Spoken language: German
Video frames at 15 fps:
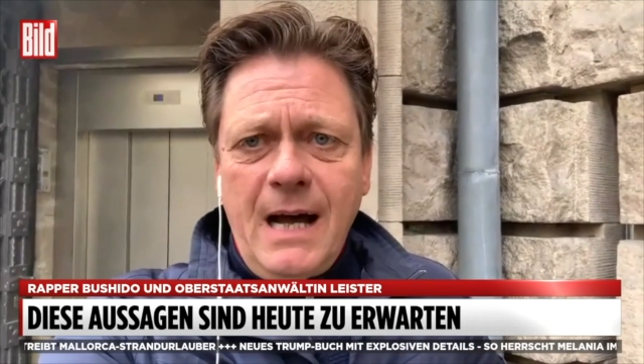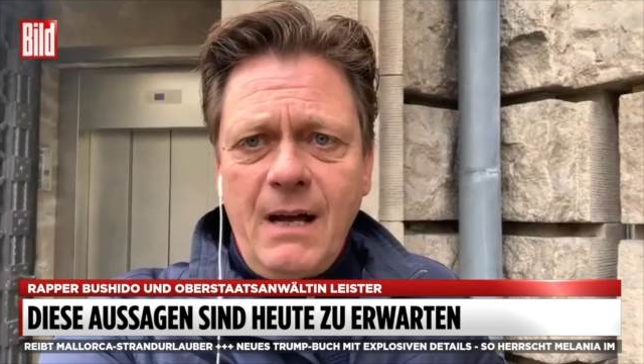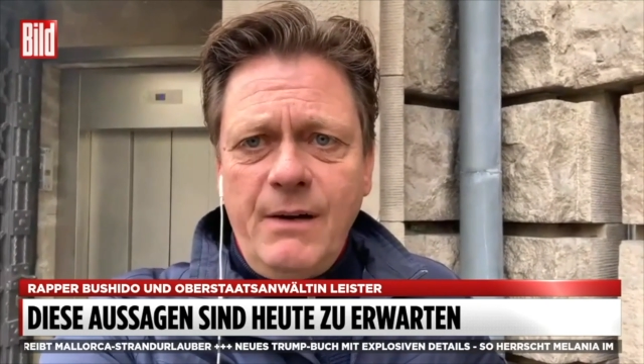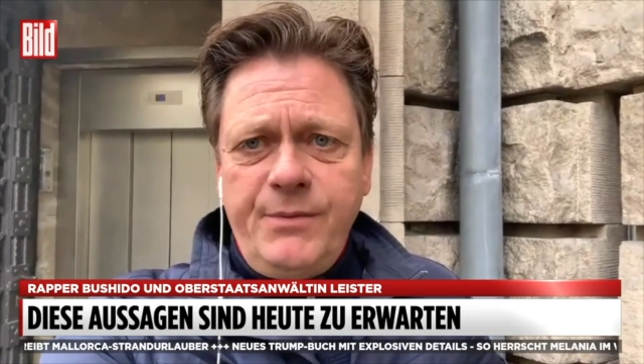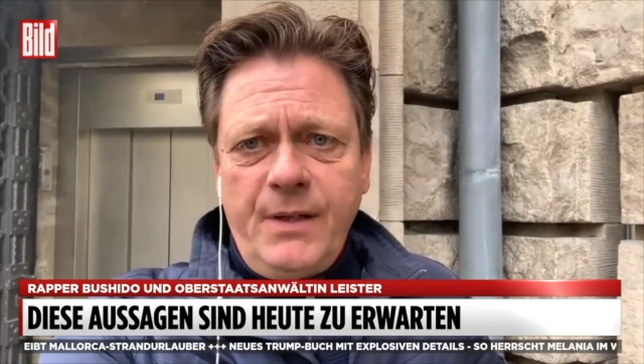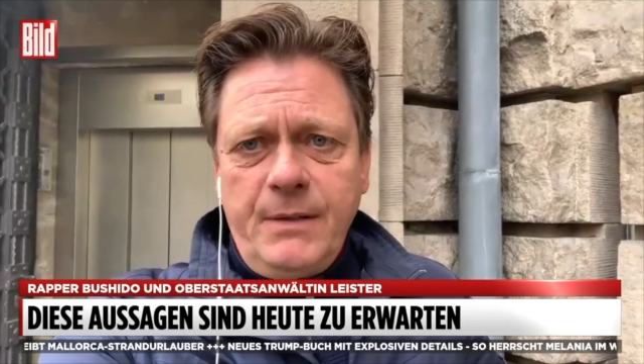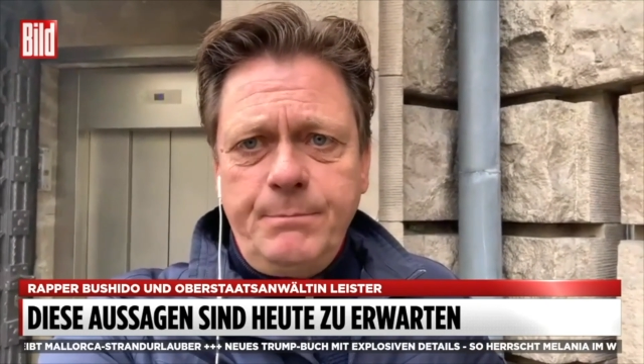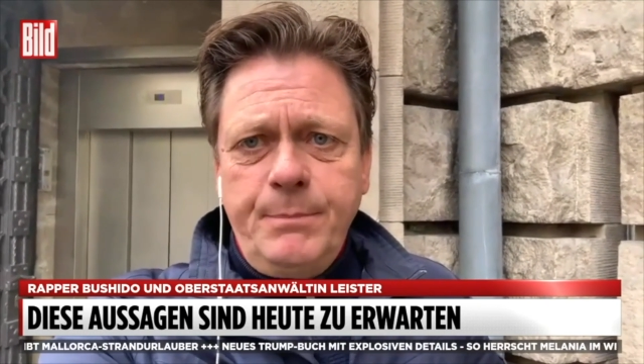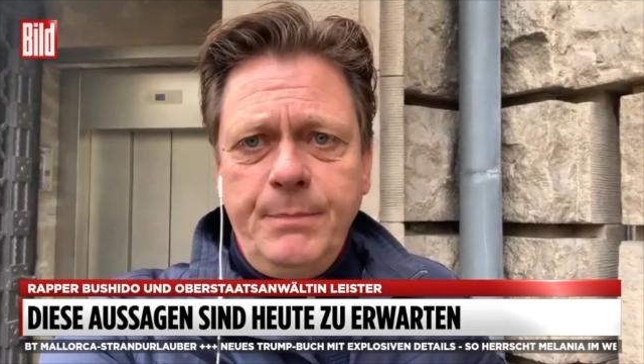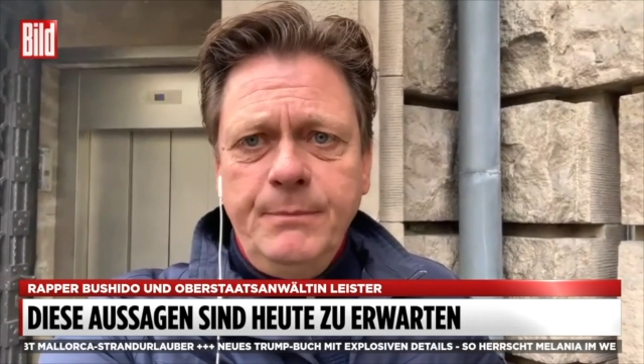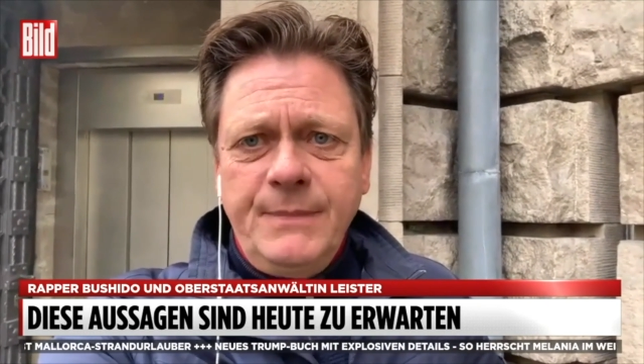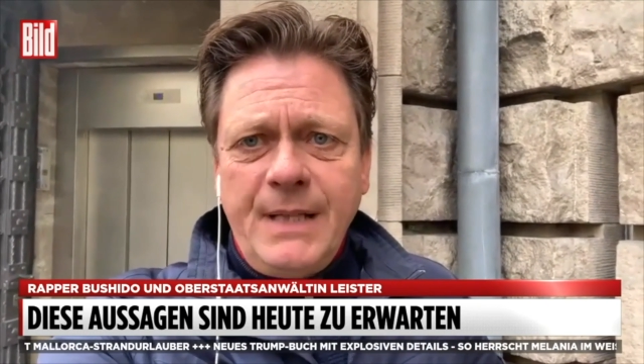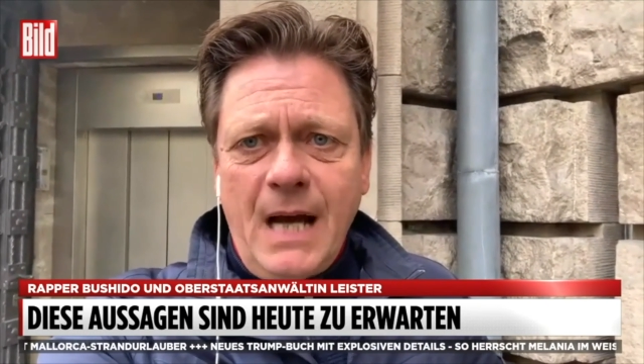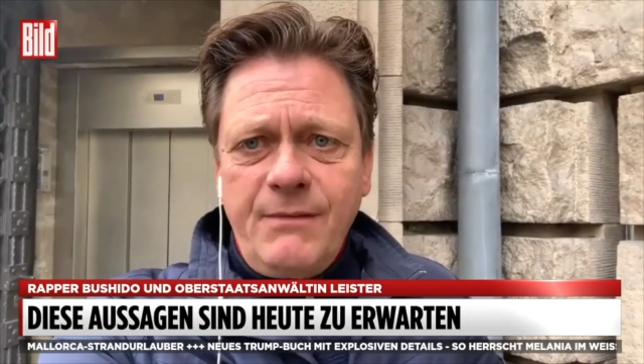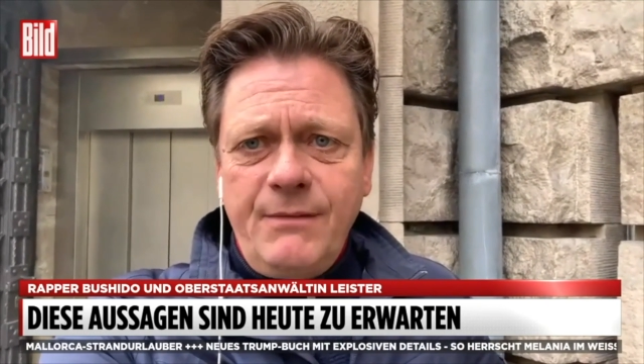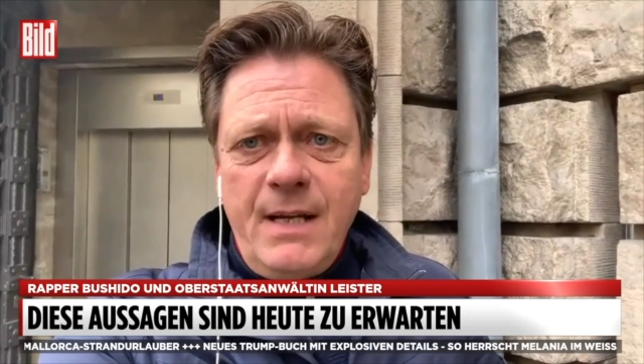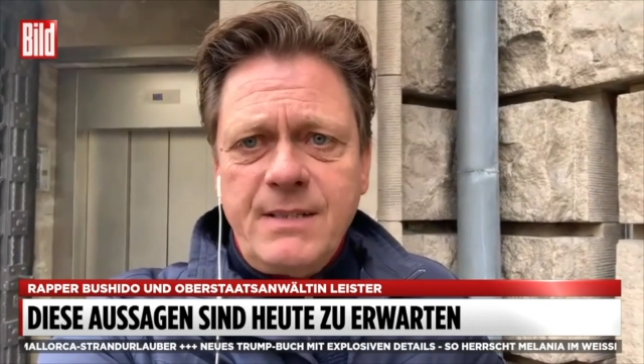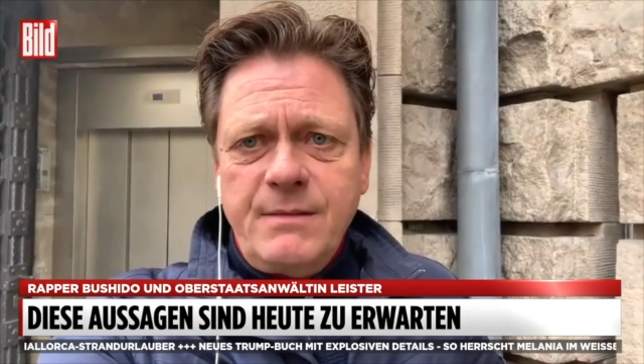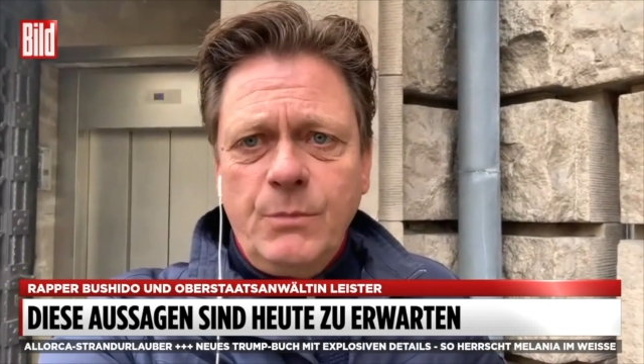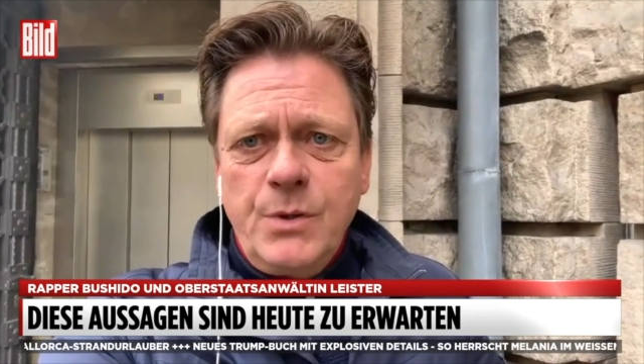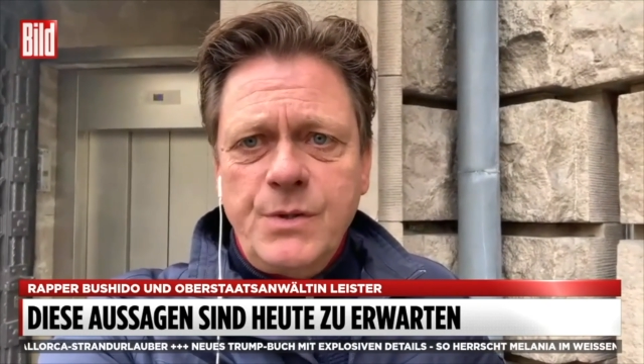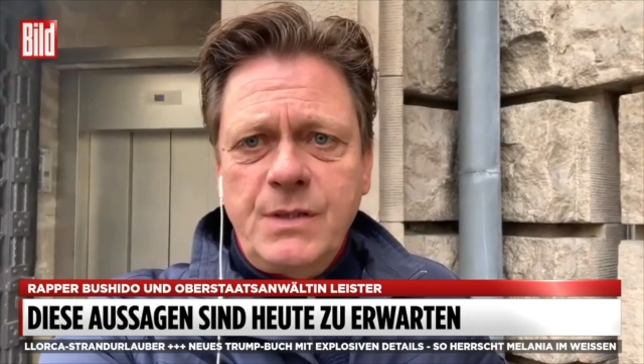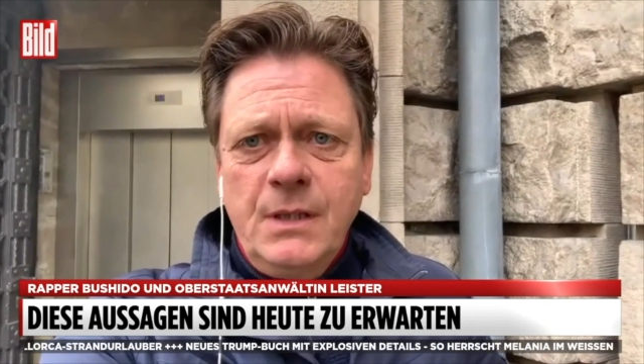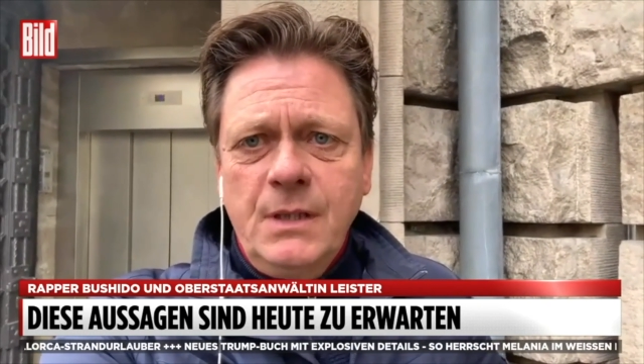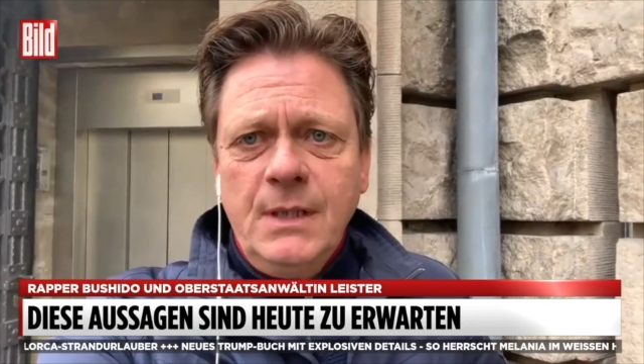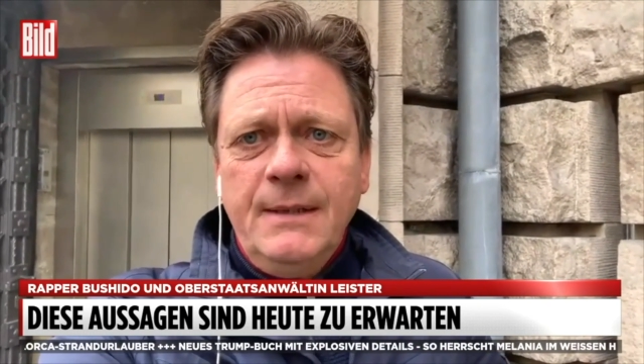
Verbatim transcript: Arafat nachweisen muss,